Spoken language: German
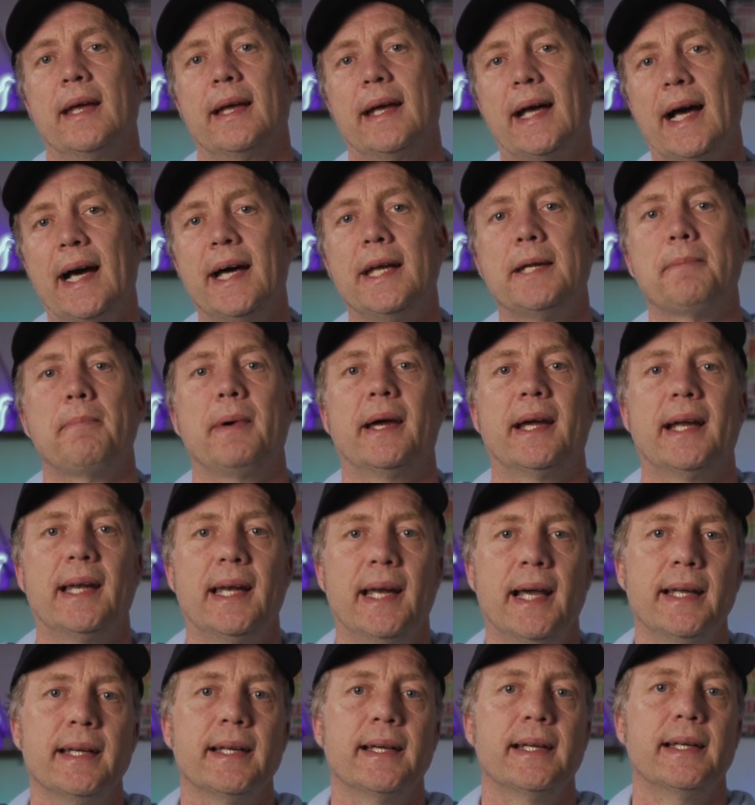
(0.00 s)
gerade bei
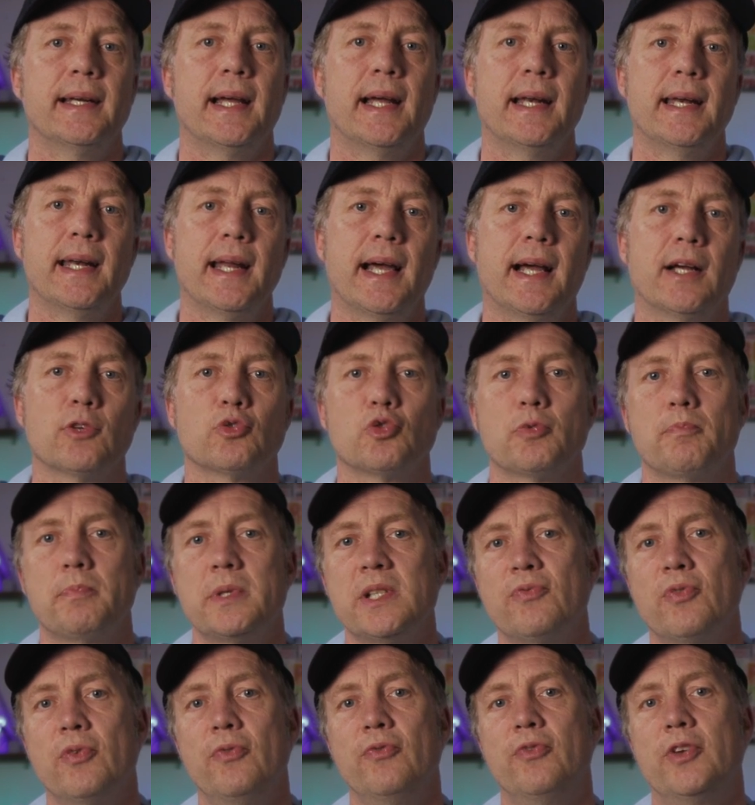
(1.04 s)
kleineren Anlagen, so
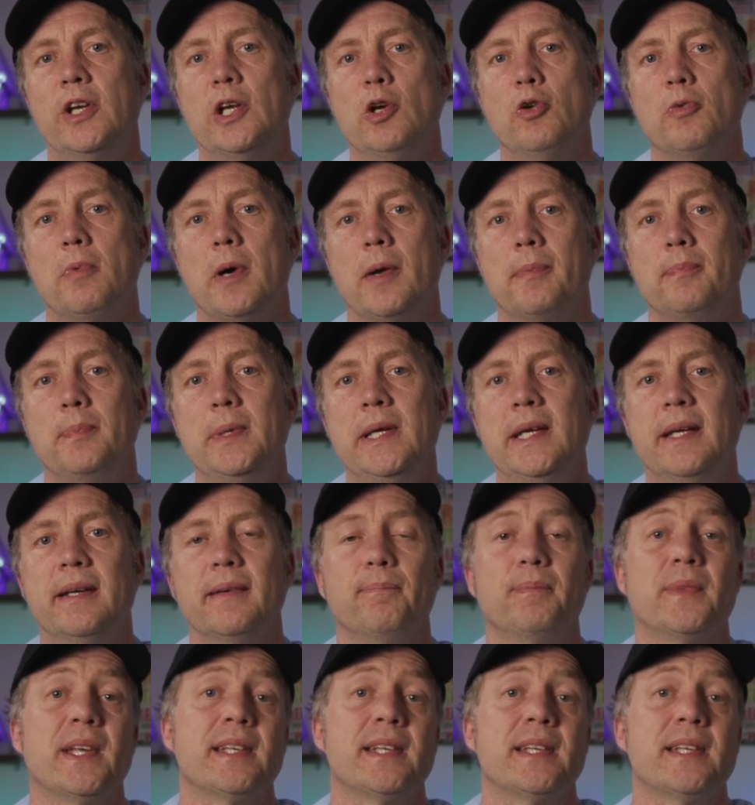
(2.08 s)
bis 5 Kilowatt Peak,